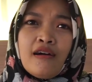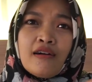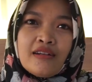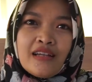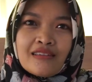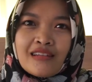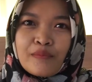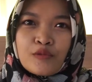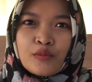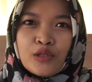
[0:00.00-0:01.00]
ngelihat
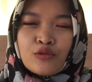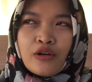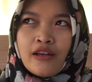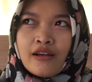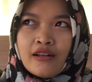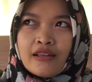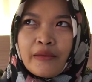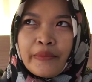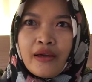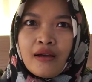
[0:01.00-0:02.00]
laptop itu kayak ngelihat
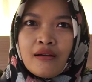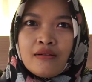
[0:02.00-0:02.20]
apa ya